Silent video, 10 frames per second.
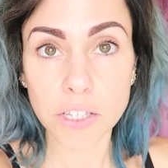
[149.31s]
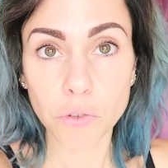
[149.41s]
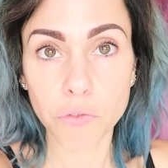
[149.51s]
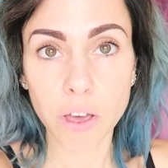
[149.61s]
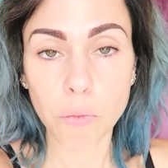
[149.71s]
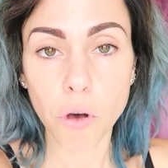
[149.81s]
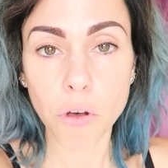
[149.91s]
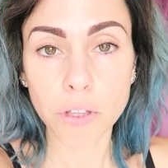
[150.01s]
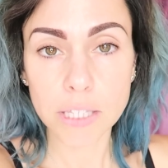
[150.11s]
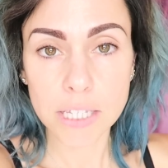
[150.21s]
ils seront
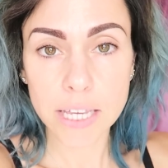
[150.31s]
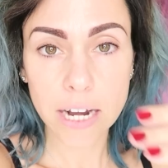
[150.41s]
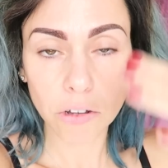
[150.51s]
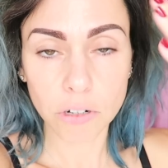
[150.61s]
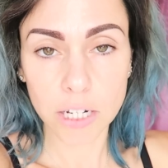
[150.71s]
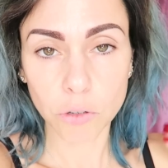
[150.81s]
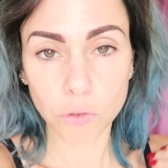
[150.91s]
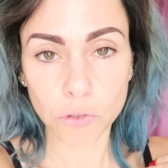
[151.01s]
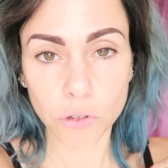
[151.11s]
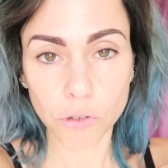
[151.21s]
vraiment nickel, quand les
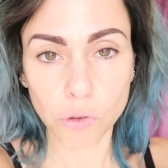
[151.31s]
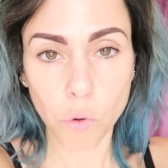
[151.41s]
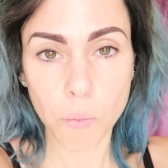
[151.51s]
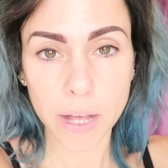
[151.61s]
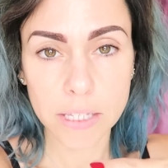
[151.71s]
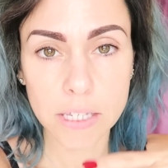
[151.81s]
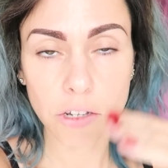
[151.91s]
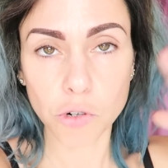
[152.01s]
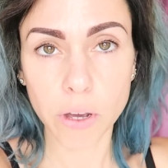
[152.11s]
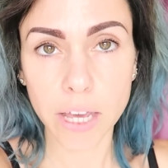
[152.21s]
croûtes seront
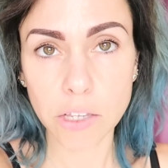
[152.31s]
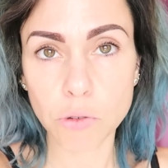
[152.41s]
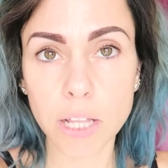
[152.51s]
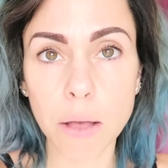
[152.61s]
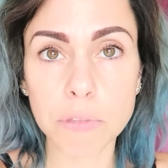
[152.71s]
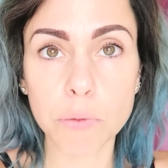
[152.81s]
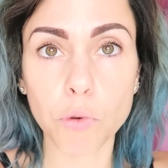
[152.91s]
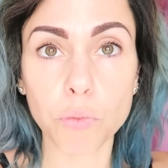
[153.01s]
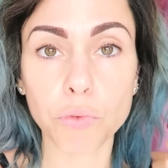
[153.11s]
parties et que j'aurai un résultat un petit peu